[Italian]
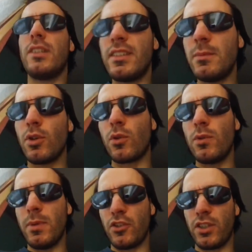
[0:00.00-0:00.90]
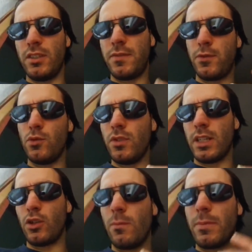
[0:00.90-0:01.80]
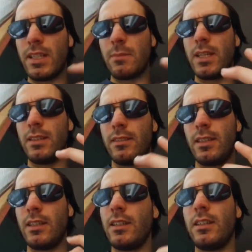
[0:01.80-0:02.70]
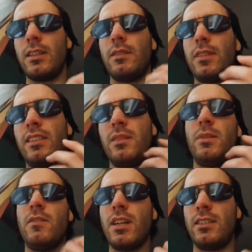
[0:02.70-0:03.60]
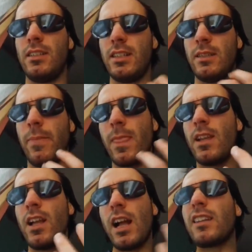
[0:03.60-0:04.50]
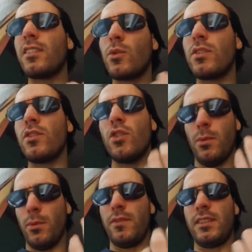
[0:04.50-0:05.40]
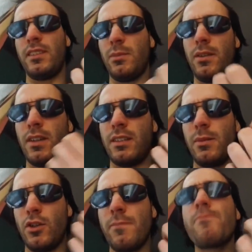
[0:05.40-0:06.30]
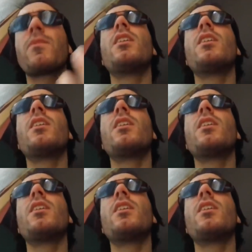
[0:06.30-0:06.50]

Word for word: il tipo a cui piace diffondere completamente eh, i fatti privati della... anche se questi non sono proprio fatti privati però